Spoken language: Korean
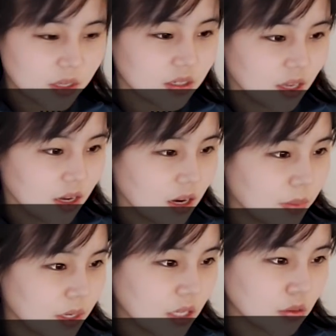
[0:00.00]
빠르게
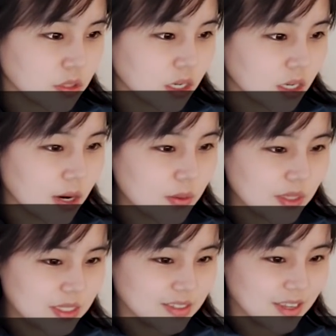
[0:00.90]
가파르게 성장을 하고
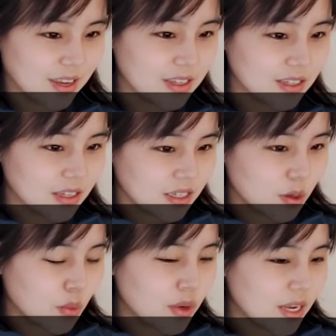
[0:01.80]
있는데 이
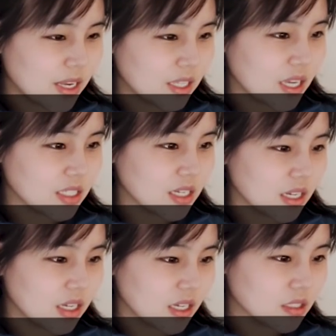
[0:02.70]
온라인 리테일
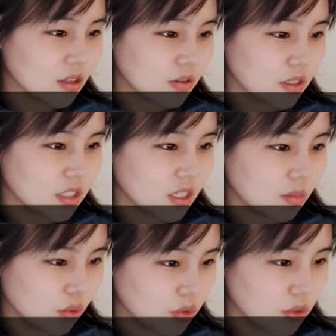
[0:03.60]
시장이
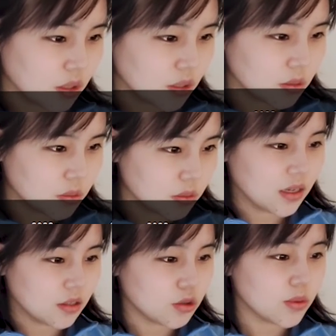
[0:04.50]
2025년
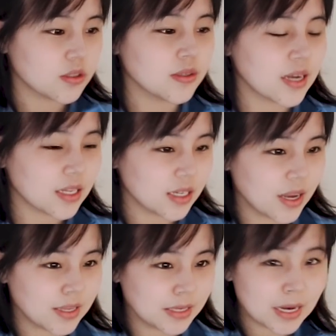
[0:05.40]
uh,
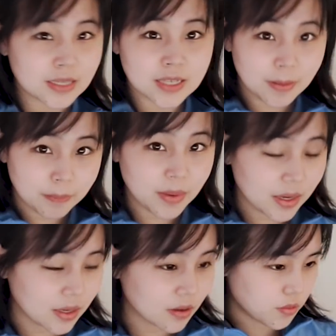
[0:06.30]
298 약
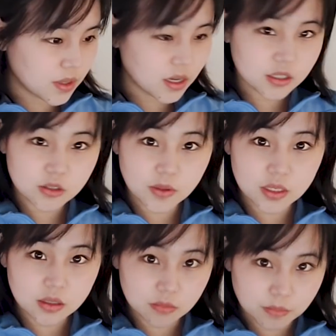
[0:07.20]
300,
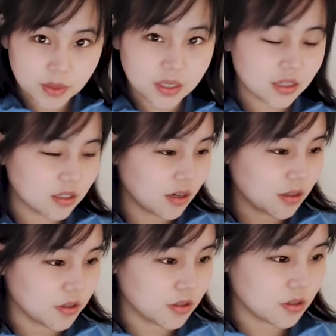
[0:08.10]
300 billion
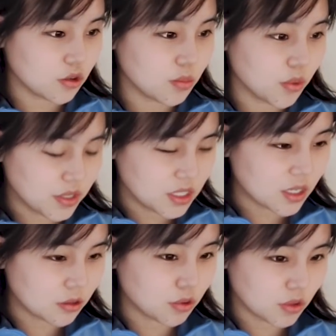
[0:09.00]
dollars 규모의
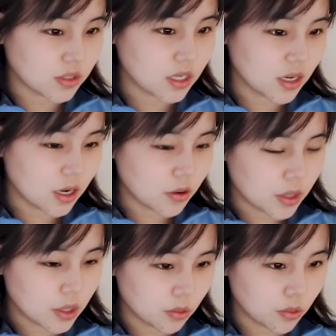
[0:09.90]
시장으로 성장을 할
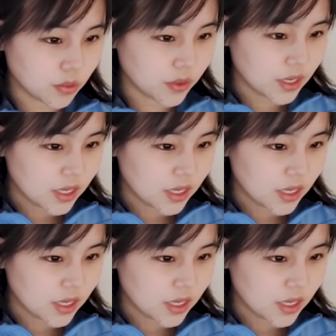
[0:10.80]
거라고